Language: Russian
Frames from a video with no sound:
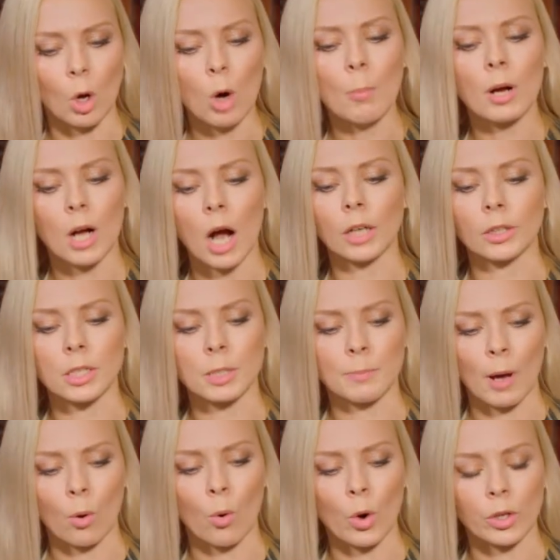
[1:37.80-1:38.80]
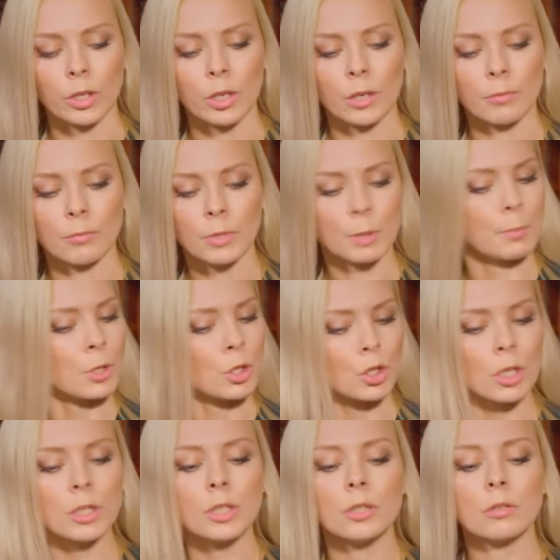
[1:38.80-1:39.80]
Дома как-то спокойнее,
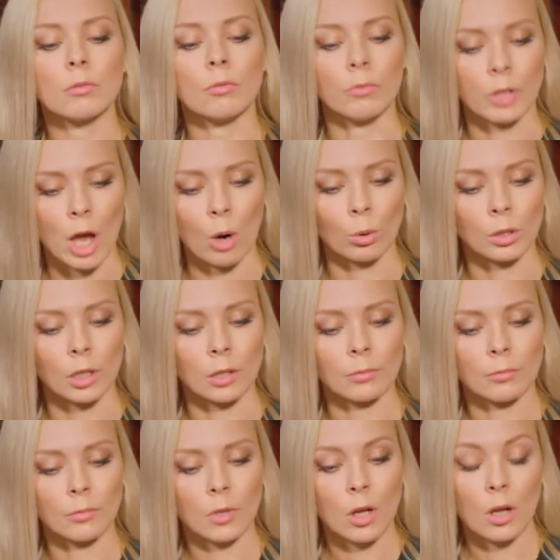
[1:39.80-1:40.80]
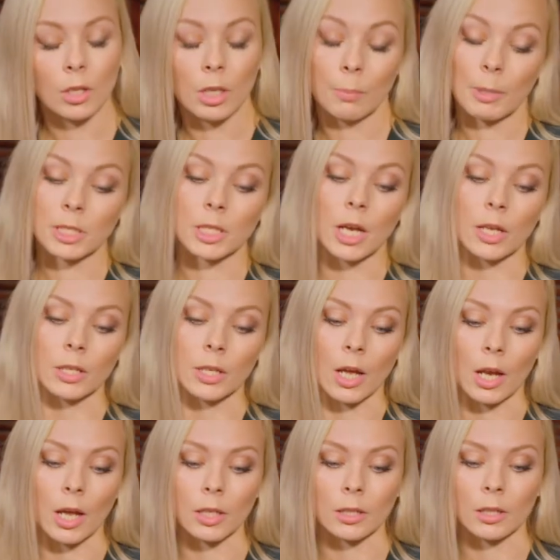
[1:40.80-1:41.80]
спешить некуда. Не
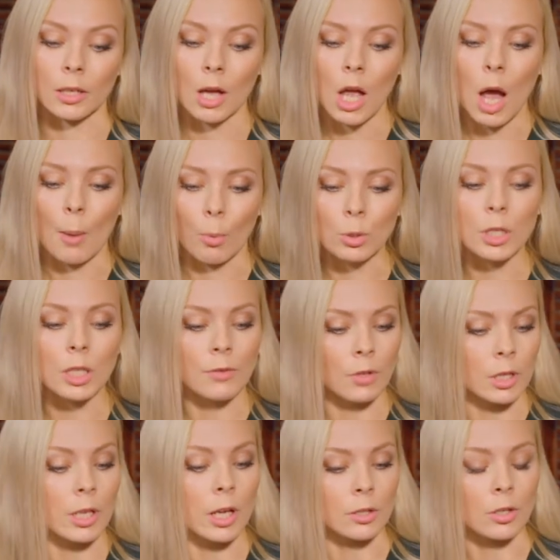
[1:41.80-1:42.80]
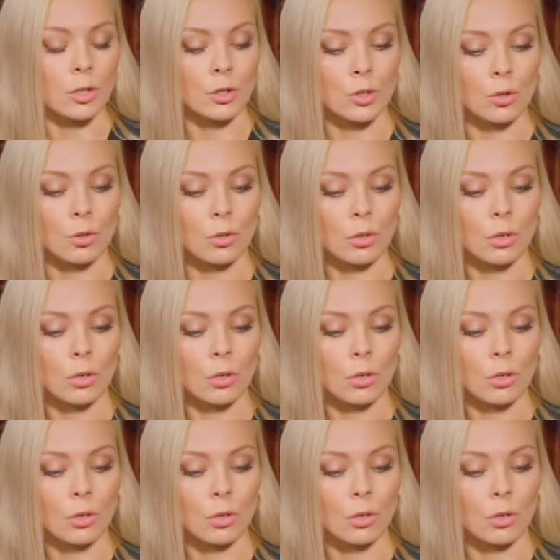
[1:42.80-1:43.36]
последнее лето, будет ведь лето еще?